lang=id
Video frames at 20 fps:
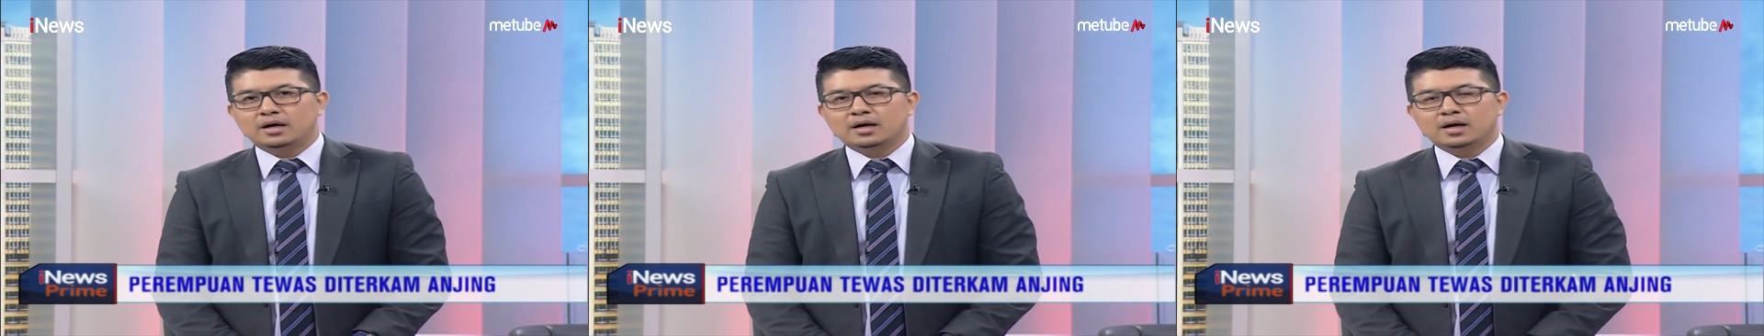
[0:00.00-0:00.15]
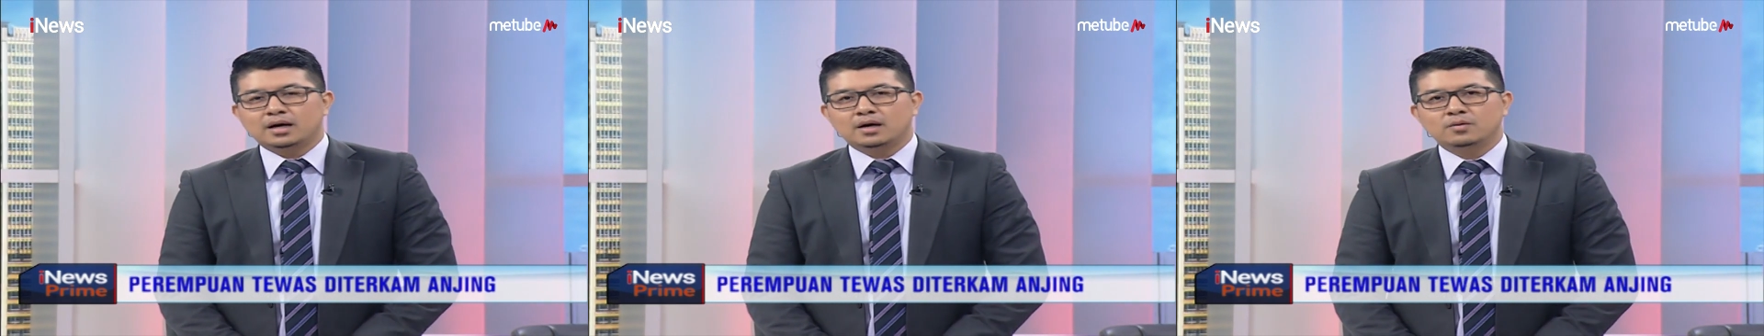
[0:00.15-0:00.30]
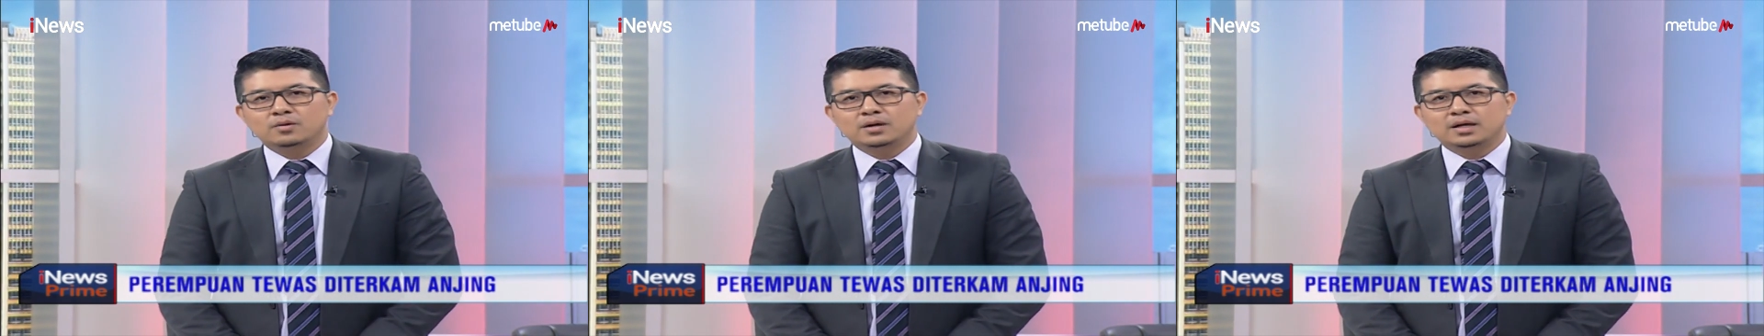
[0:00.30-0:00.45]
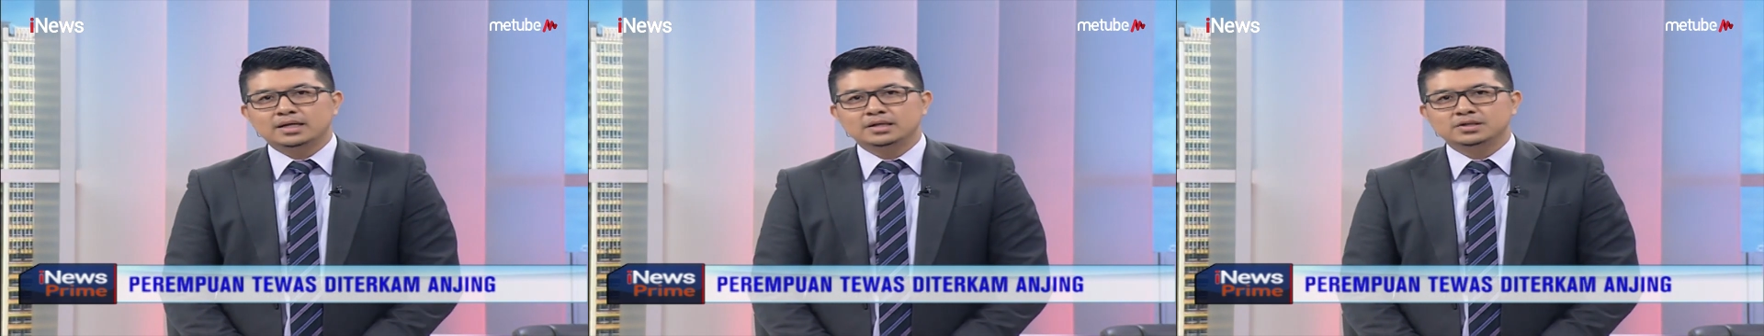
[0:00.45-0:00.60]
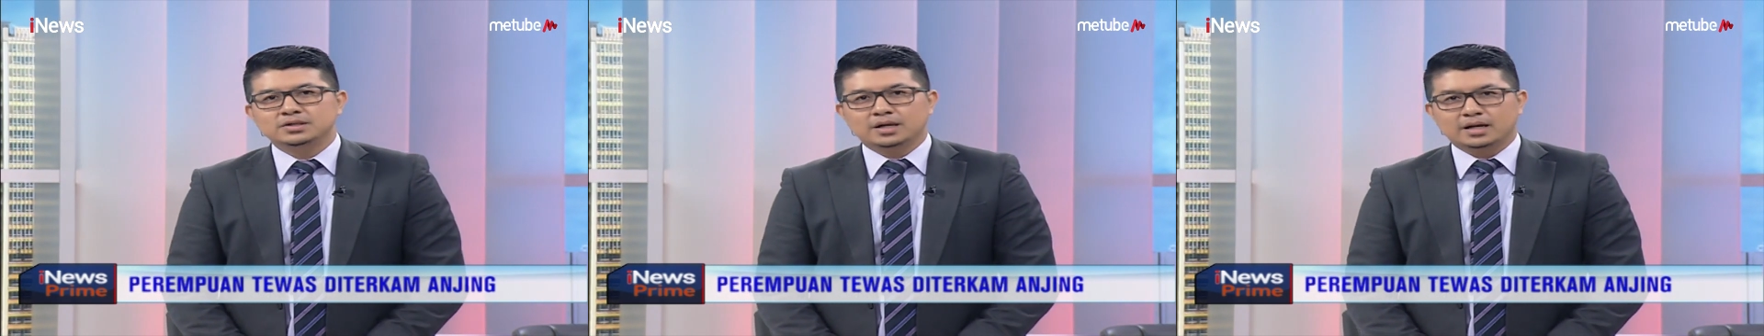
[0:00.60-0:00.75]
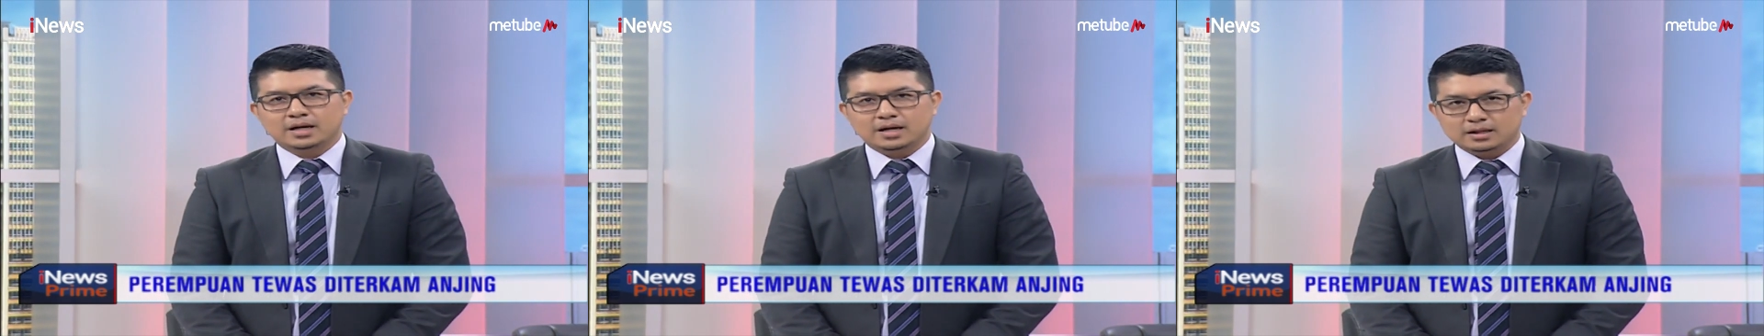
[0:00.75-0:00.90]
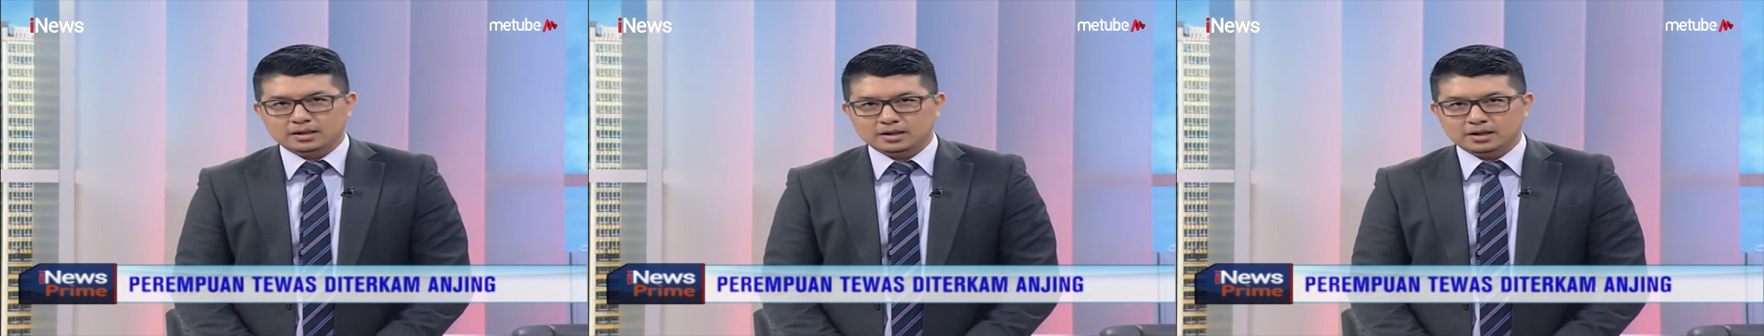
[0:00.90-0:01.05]
Ragunan
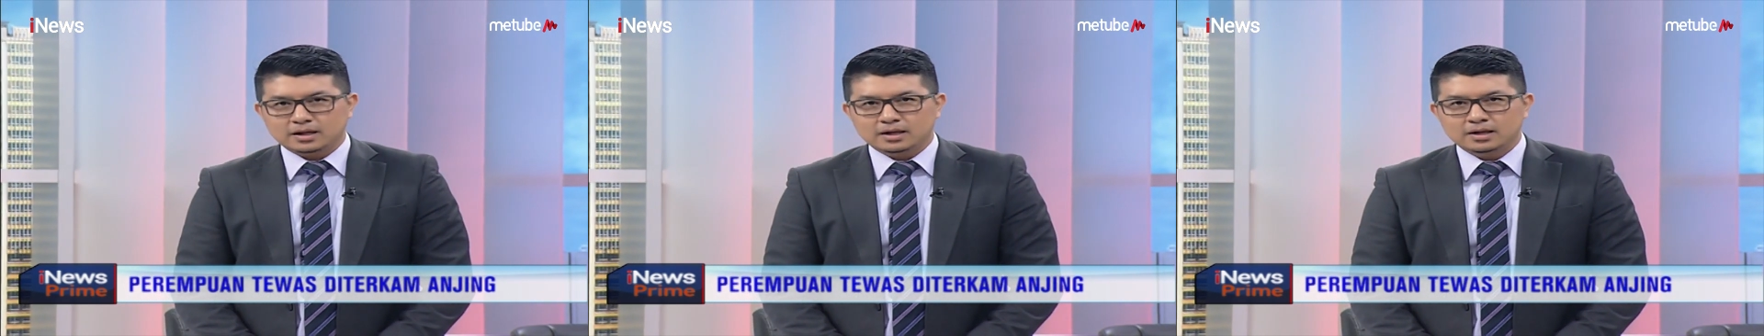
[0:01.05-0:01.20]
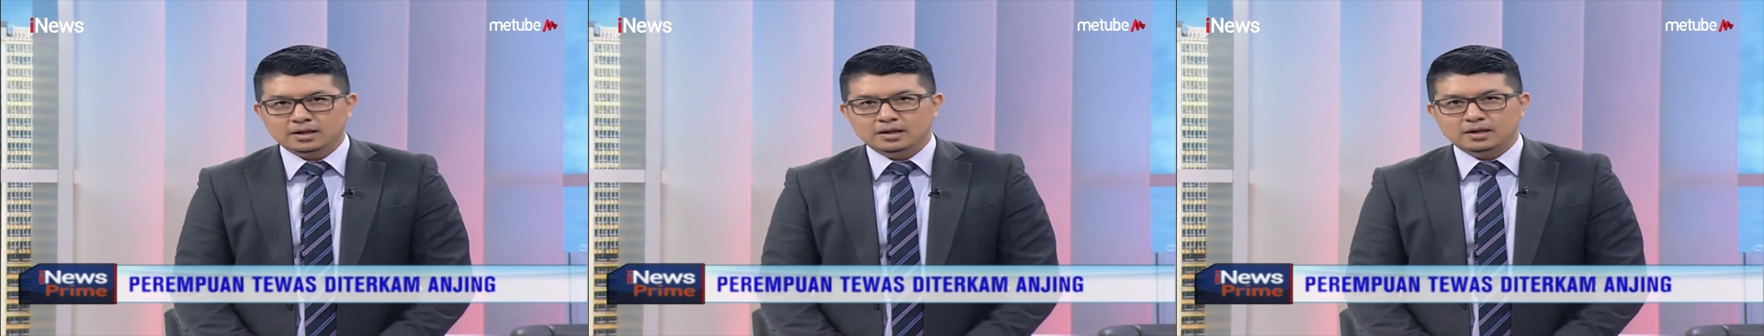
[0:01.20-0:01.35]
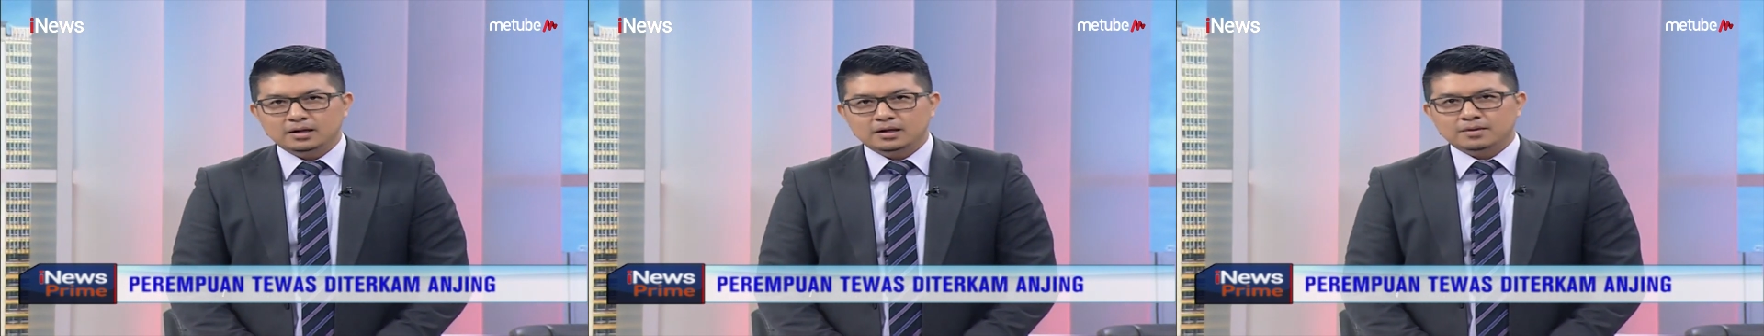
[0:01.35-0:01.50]
Jakarta.